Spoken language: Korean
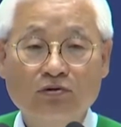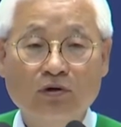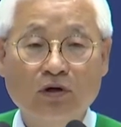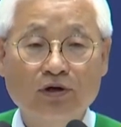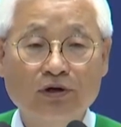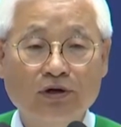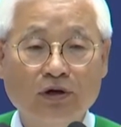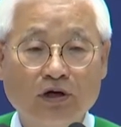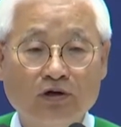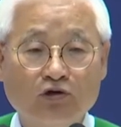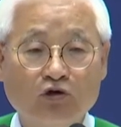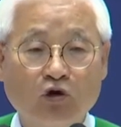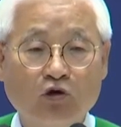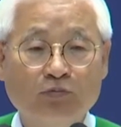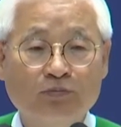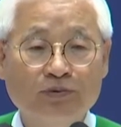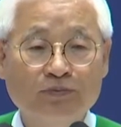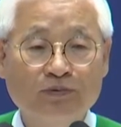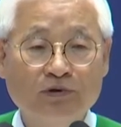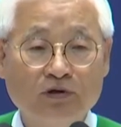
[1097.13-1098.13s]
들어가니까
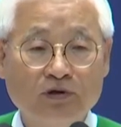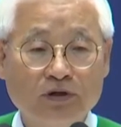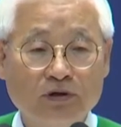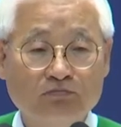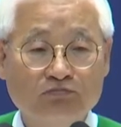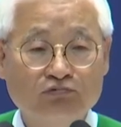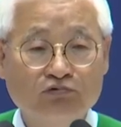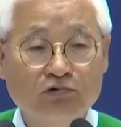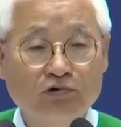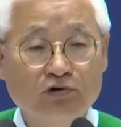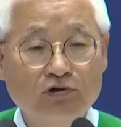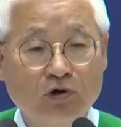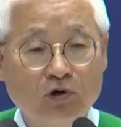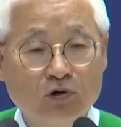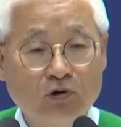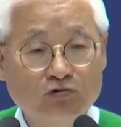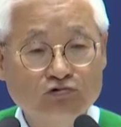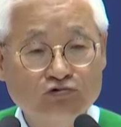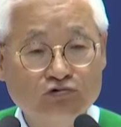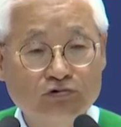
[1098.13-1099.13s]
경비병이 문을
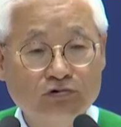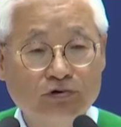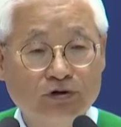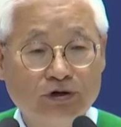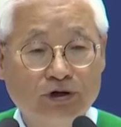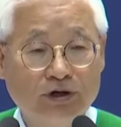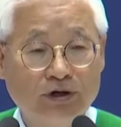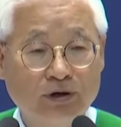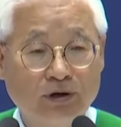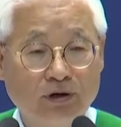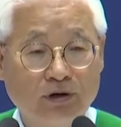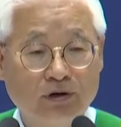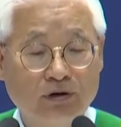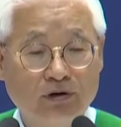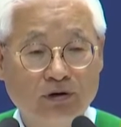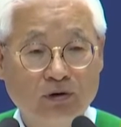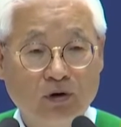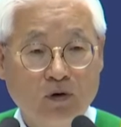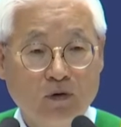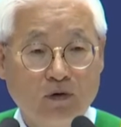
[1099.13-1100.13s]
열어주는 거예요.
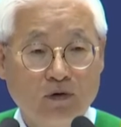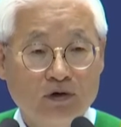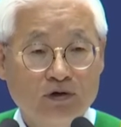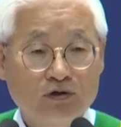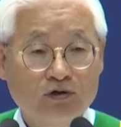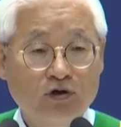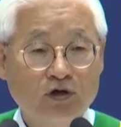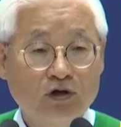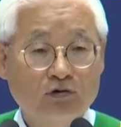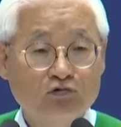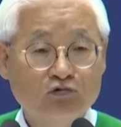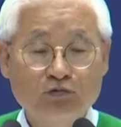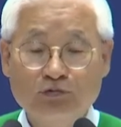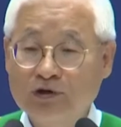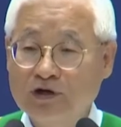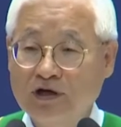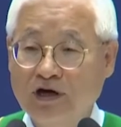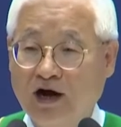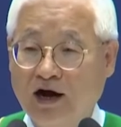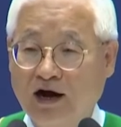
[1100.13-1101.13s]
이게
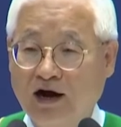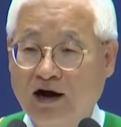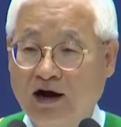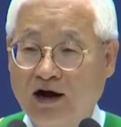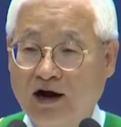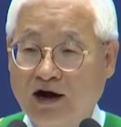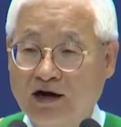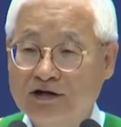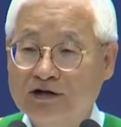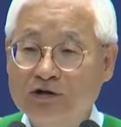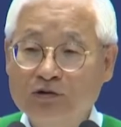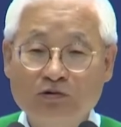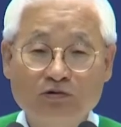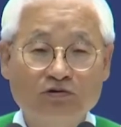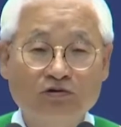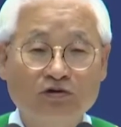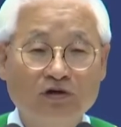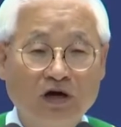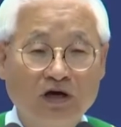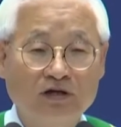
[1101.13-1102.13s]
꿈인가?
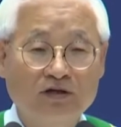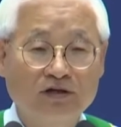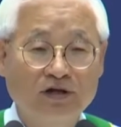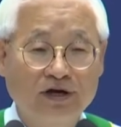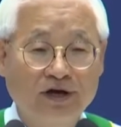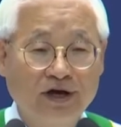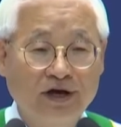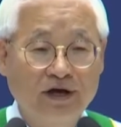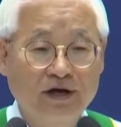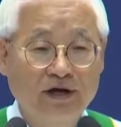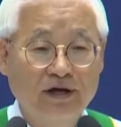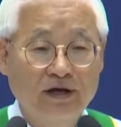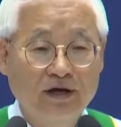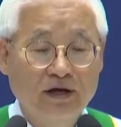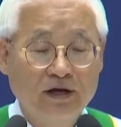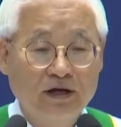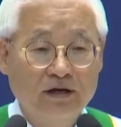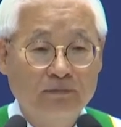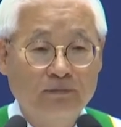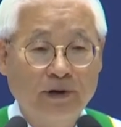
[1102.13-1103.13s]
그리고 들어가는데
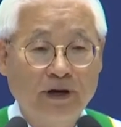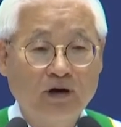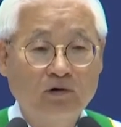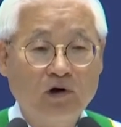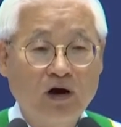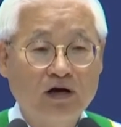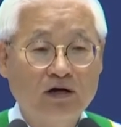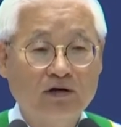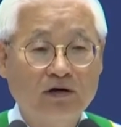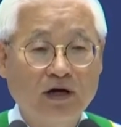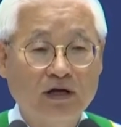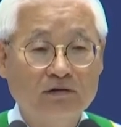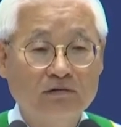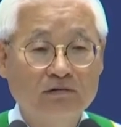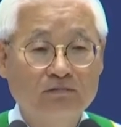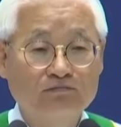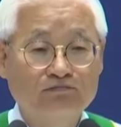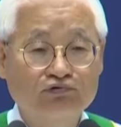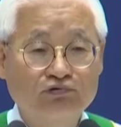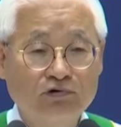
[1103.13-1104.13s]

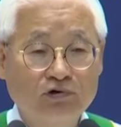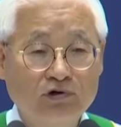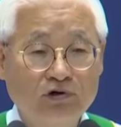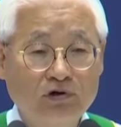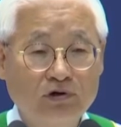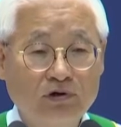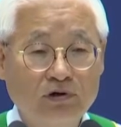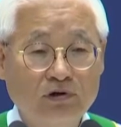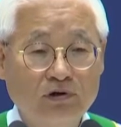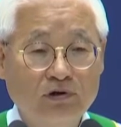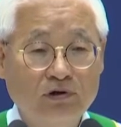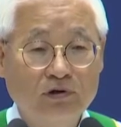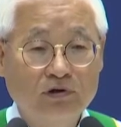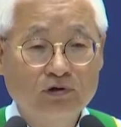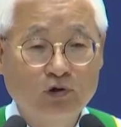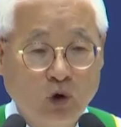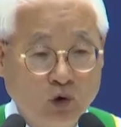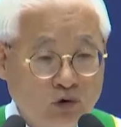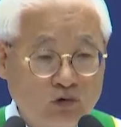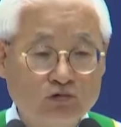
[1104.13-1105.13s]
백악관 문을
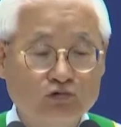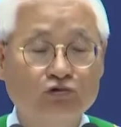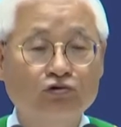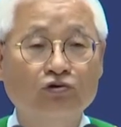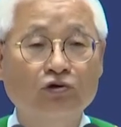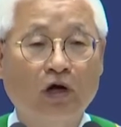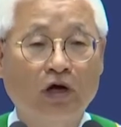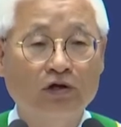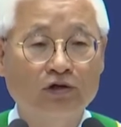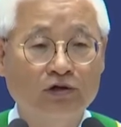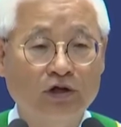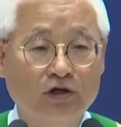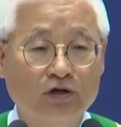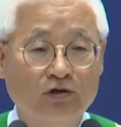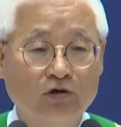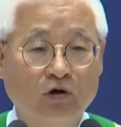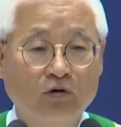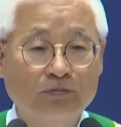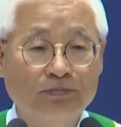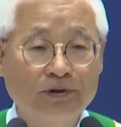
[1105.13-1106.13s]
열고 들어가는데
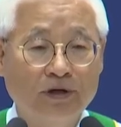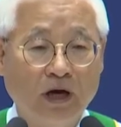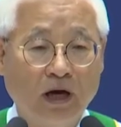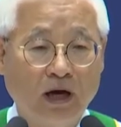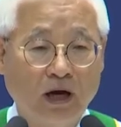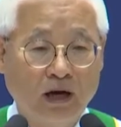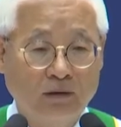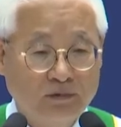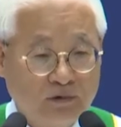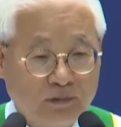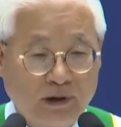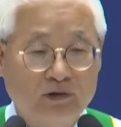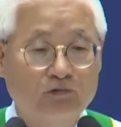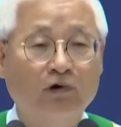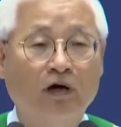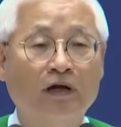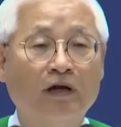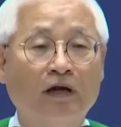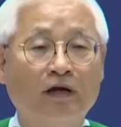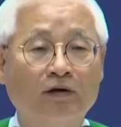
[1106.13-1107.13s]
경비가 아무
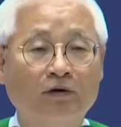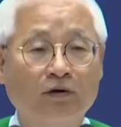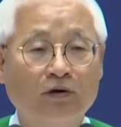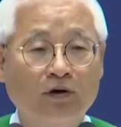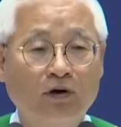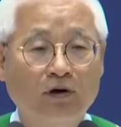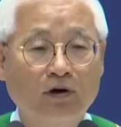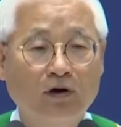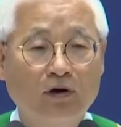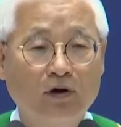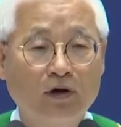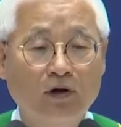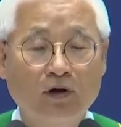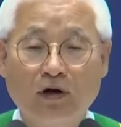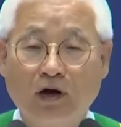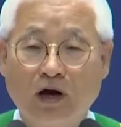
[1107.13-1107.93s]
말도 안 하는 거예요.